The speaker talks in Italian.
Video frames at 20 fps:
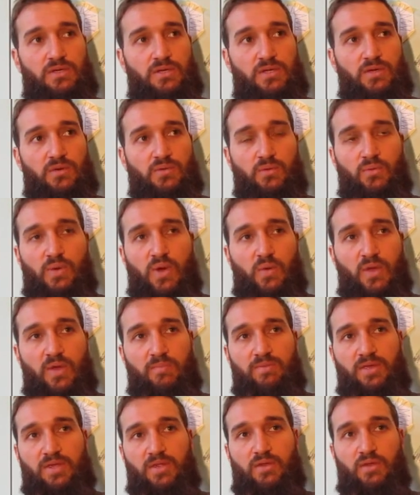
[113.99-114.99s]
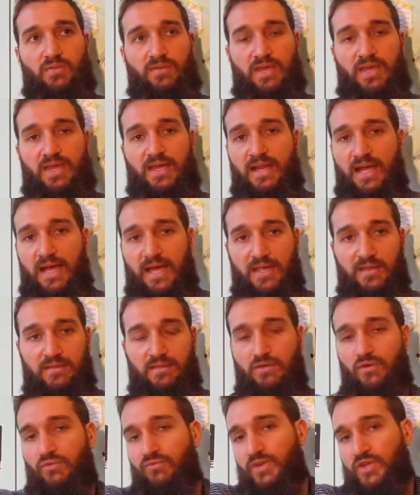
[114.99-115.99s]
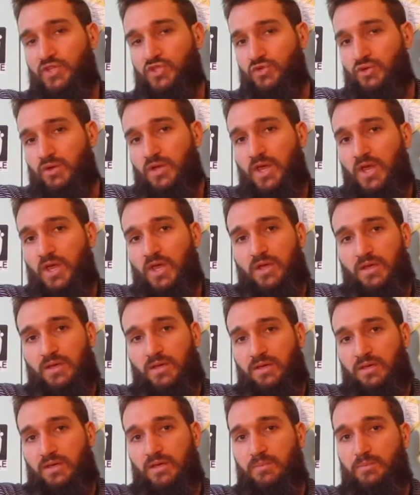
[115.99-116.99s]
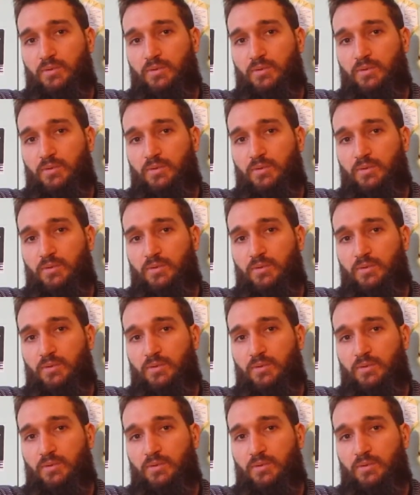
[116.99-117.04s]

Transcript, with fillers: un Huawei P9 Lite, non faccio eh,